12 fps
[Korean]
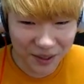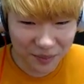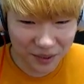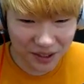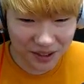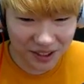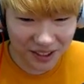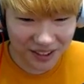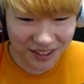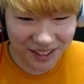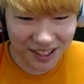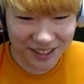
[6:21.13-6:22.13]
미안해
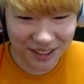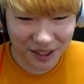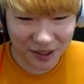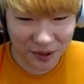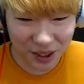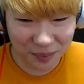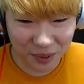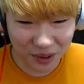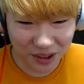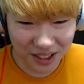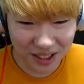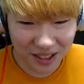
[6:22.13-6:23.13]
강제 다이어트 할 뻔
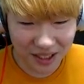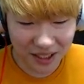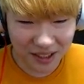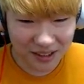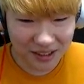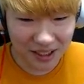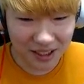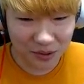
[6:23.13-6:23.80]
자